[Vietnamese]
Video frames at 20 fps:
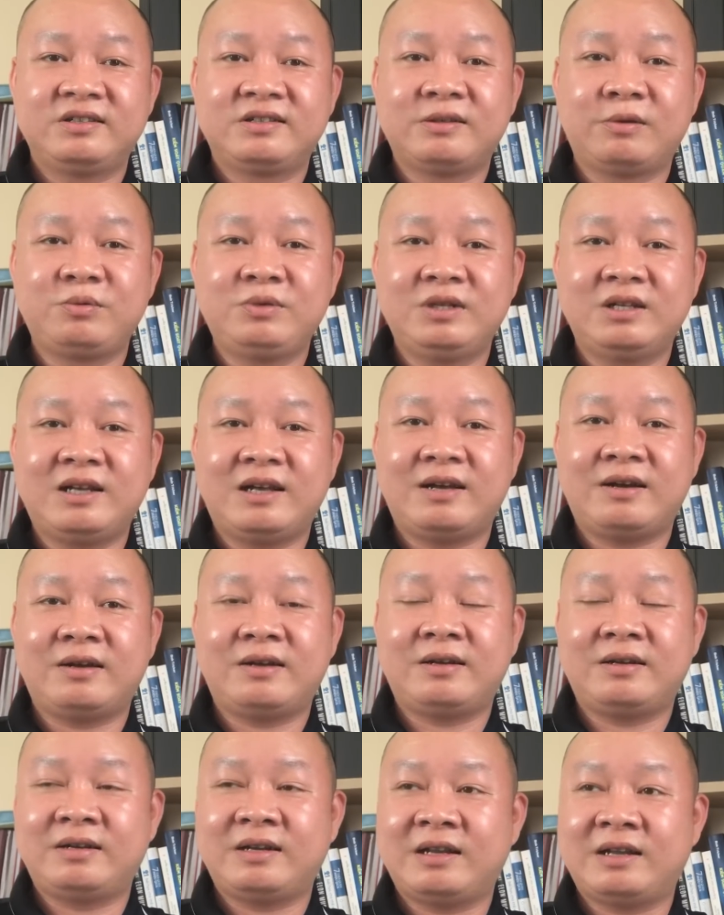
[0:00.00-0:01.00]
giống như
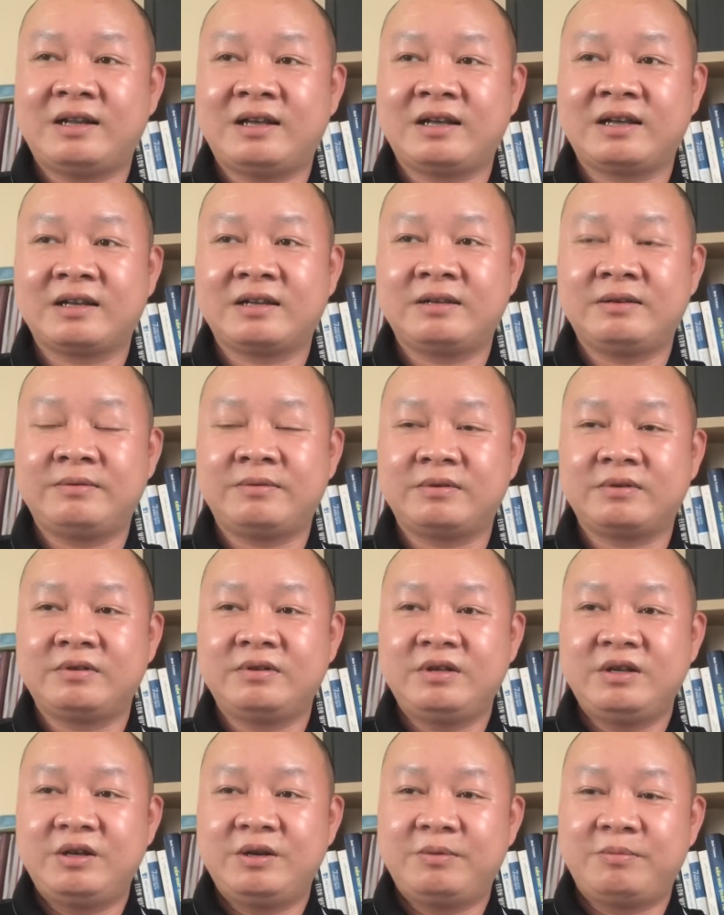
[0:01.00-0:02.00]
là là là
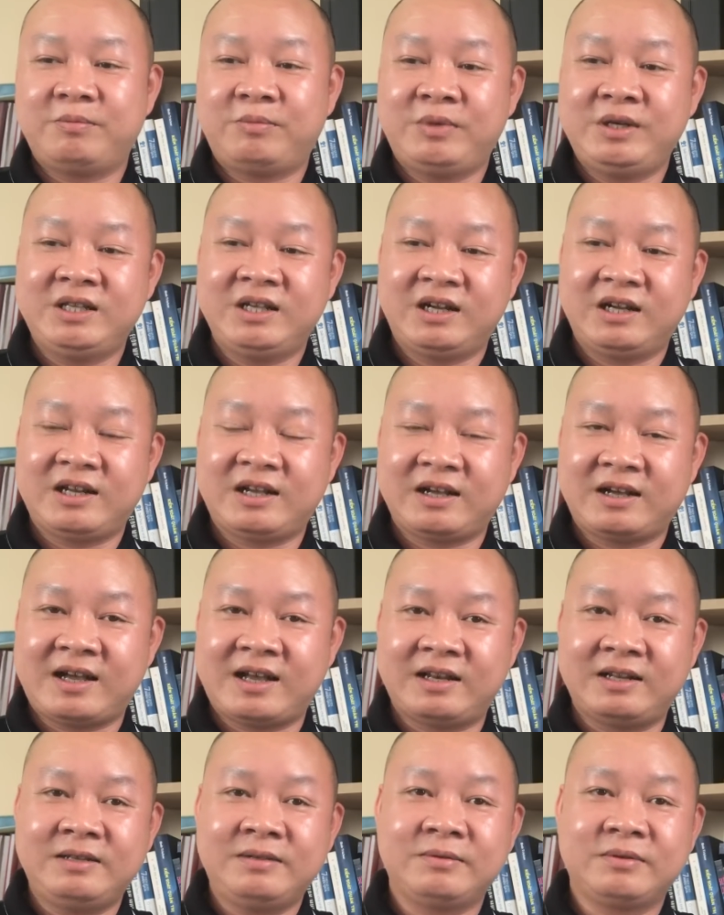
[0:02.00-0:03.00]
ừ, bây giờ là
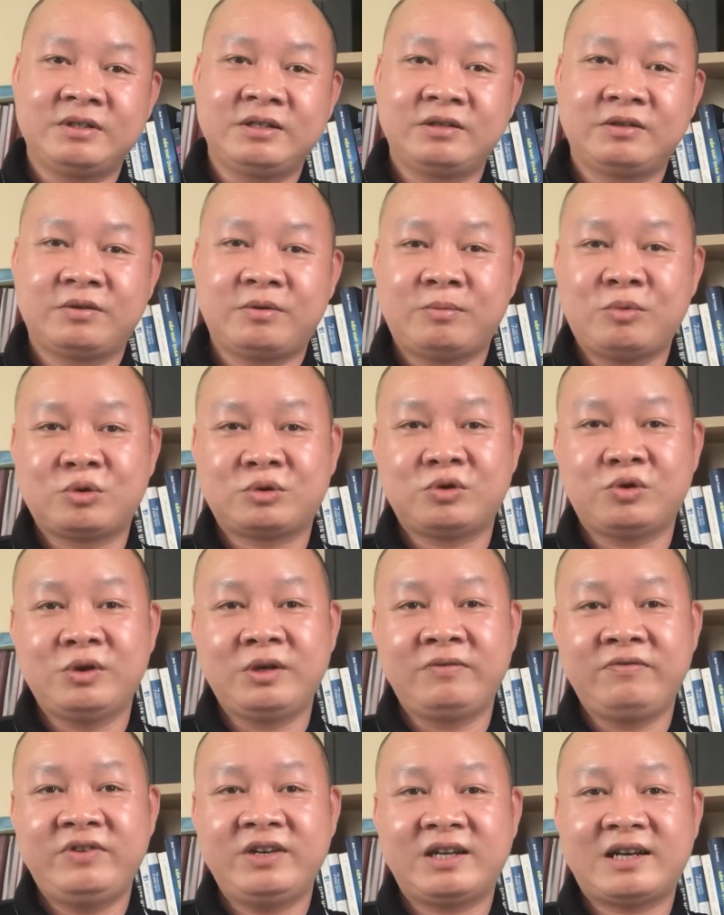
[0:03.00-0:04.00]
hạn có một số
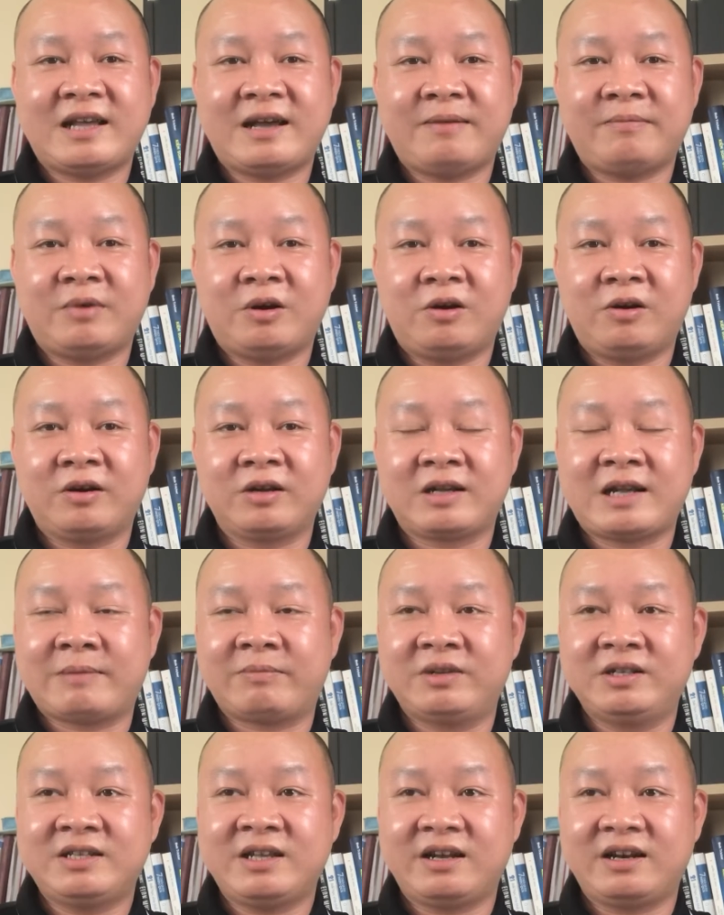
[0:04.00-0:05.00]
ứng viên nào mà họ
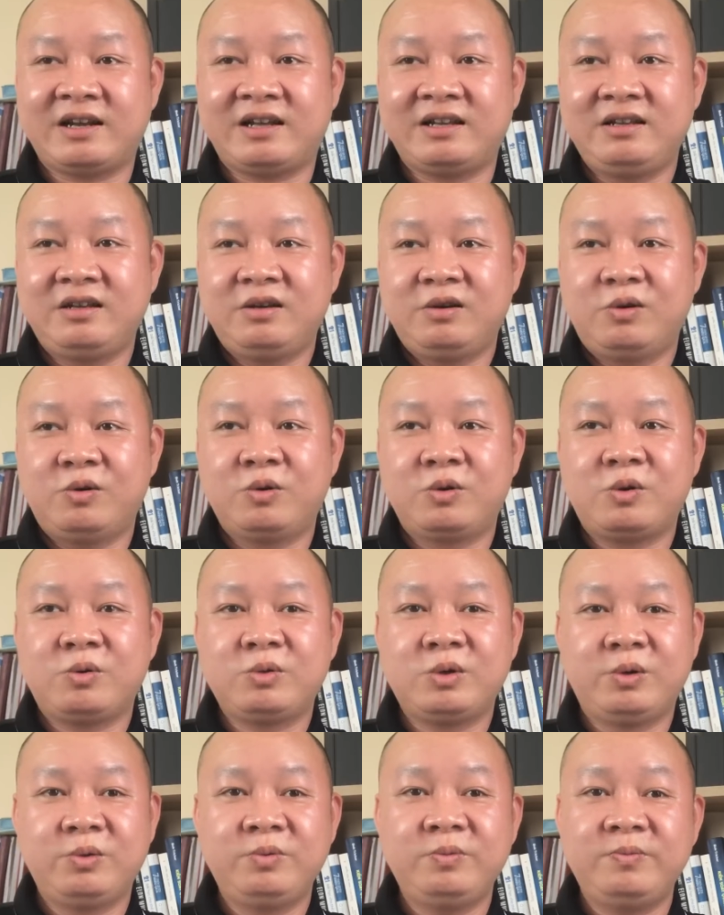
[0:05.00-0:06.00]
cảm thấy rằng là ồ
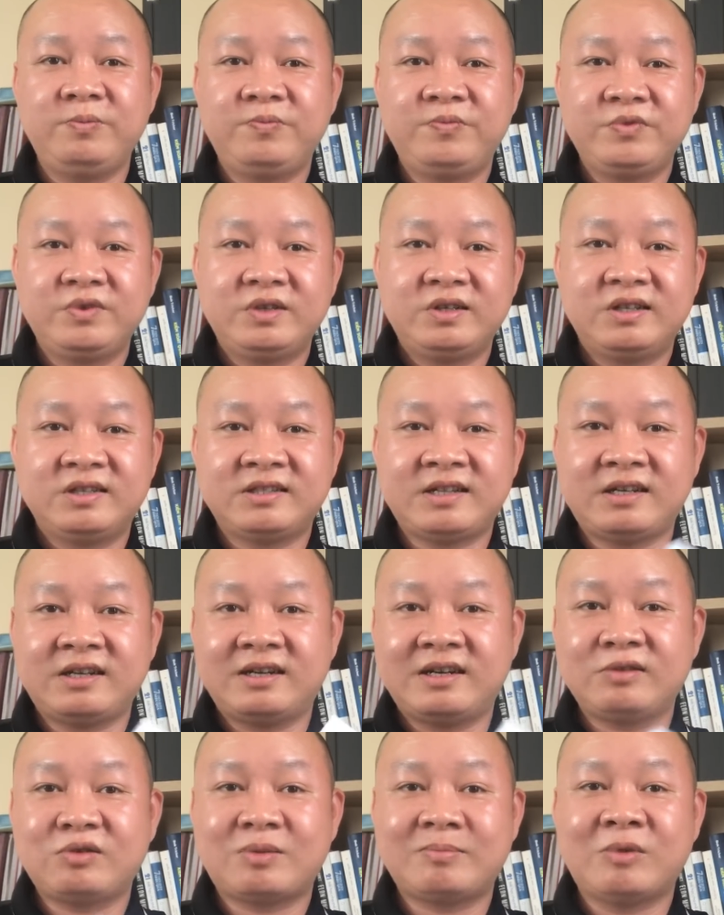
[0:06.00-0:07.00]
không đúng à, dân
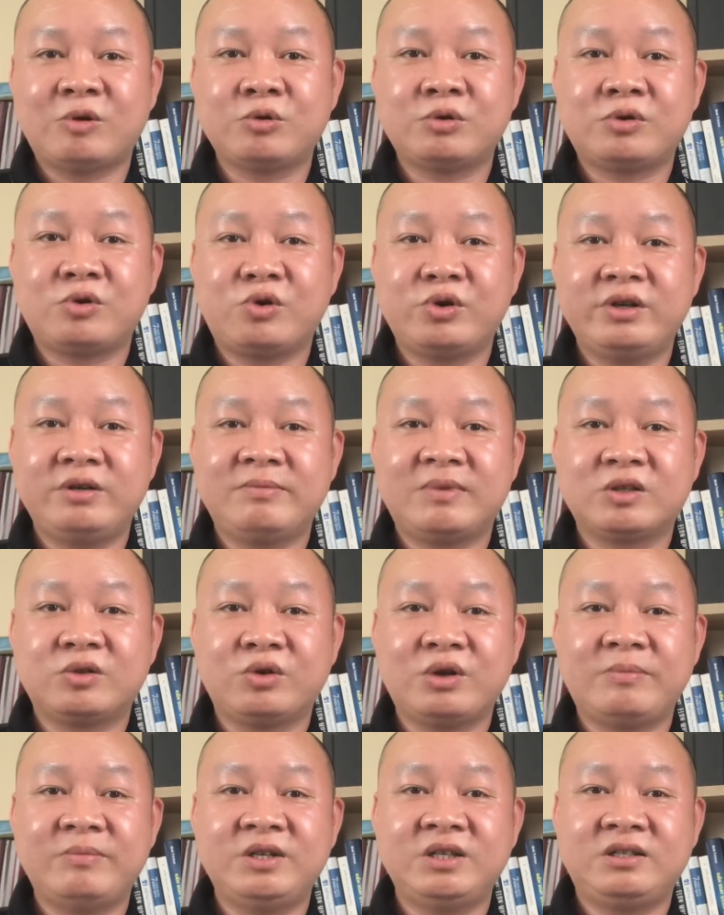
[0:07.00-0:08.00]
ở đây toàn bầu cho tôi ấy, mà
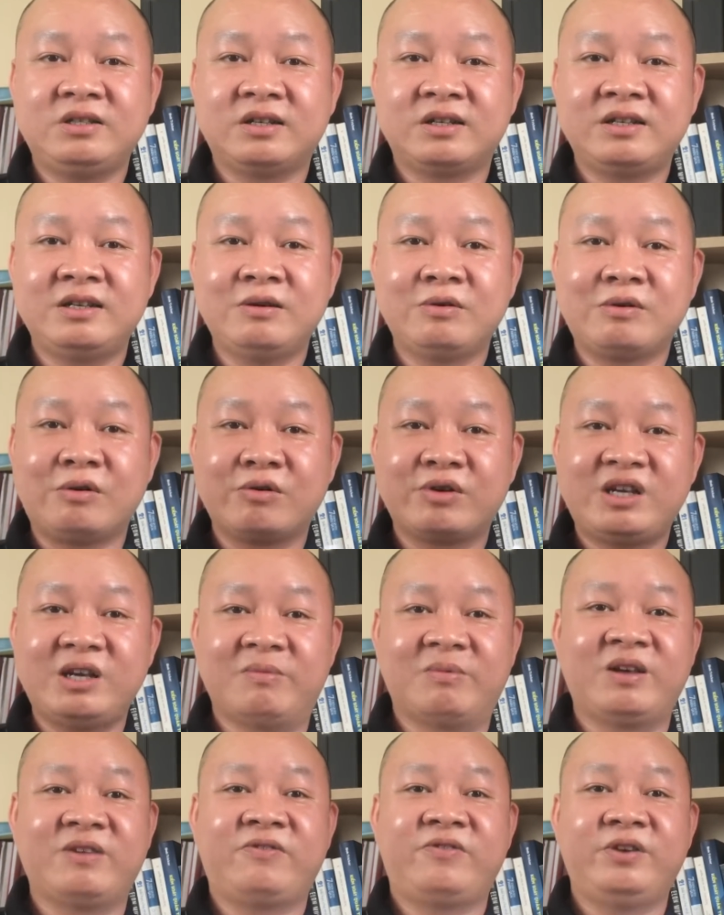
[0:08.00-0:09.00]
tôi lại bị trượt thì yêu cầu
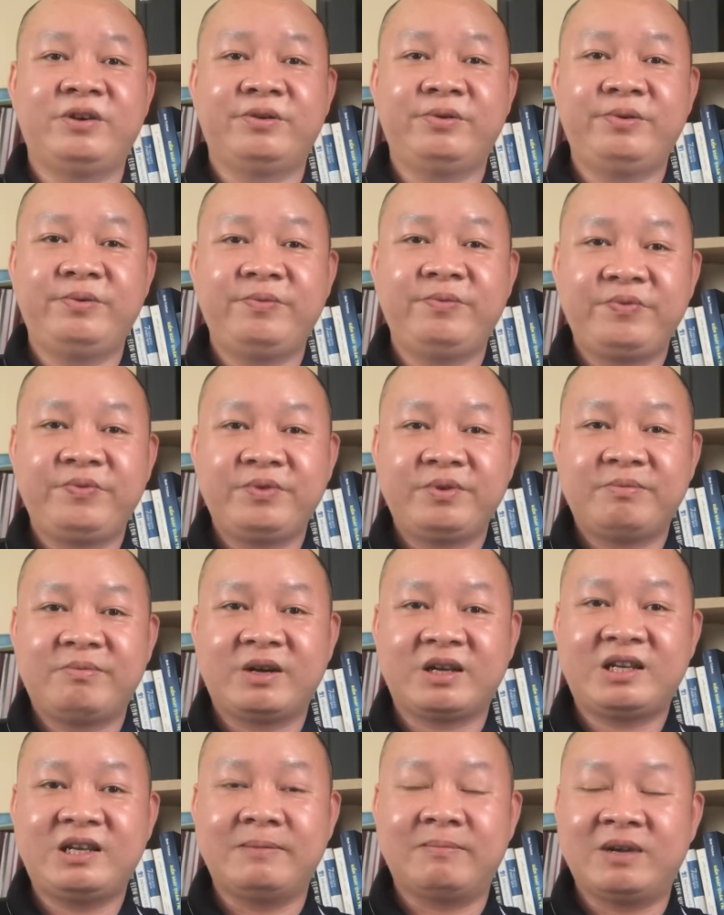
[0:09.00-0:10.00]
kiểm lại phiếu
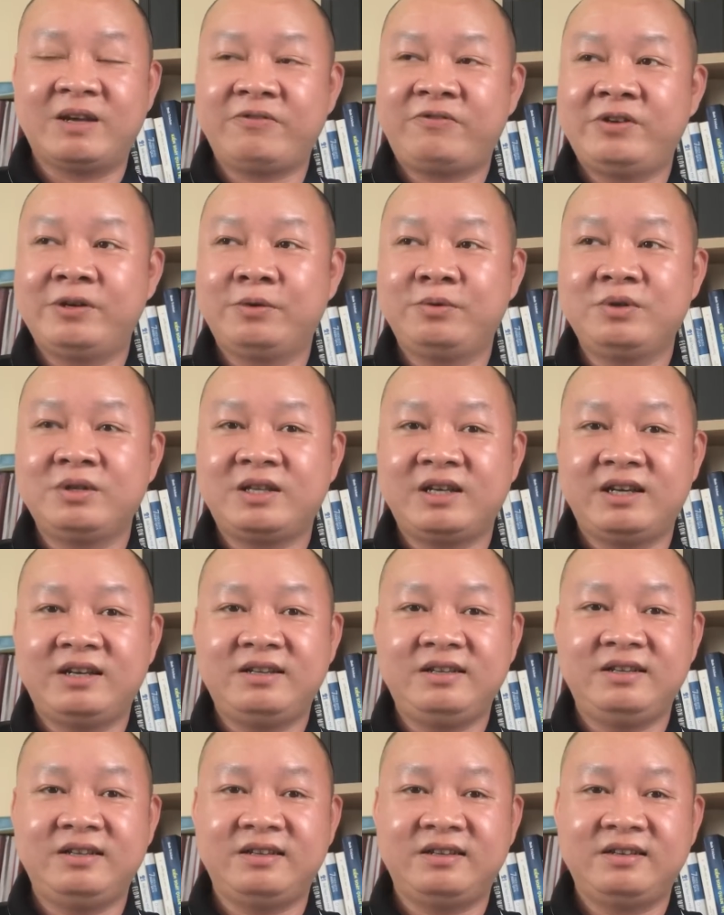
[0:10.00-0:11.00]
và kiểm lại phiếu như thế
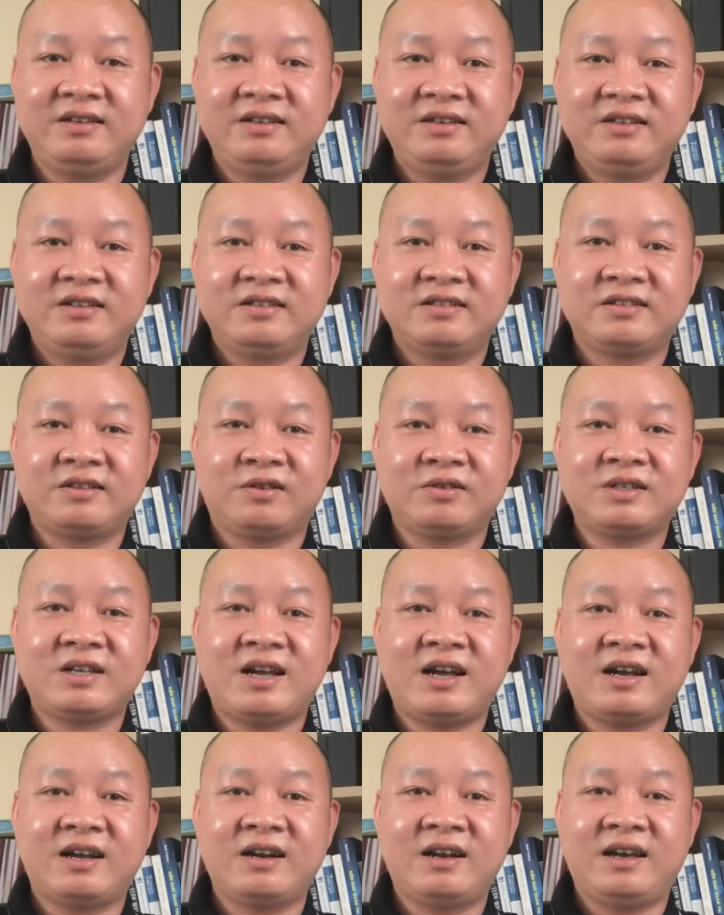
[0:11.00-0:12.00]
thì rõ
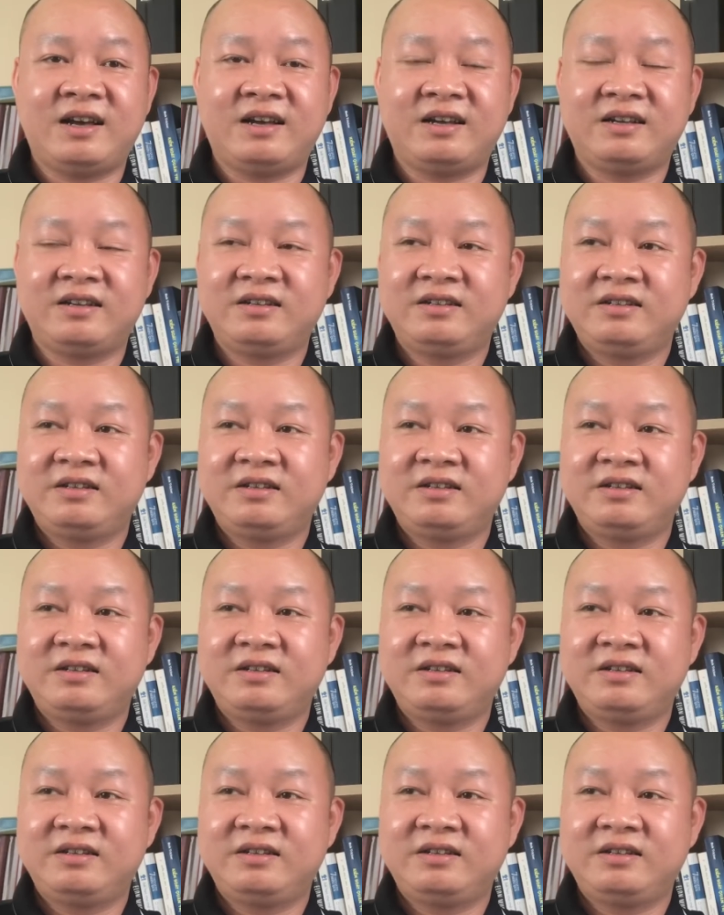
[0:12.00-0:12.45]
ràng là